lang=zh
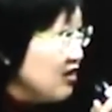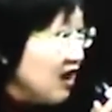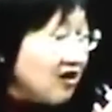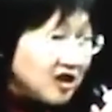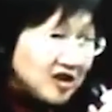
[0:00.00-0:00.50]

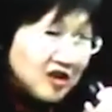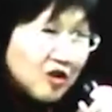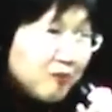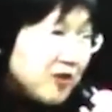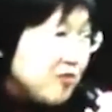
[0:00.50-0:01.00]
然后你现在
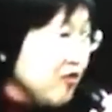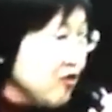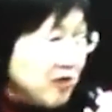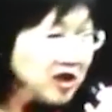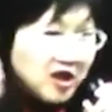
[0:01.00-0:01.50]
要逼着
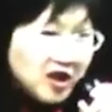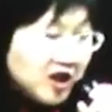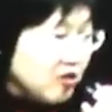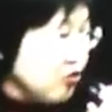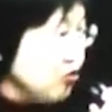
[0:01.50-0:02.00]
我们一定要给你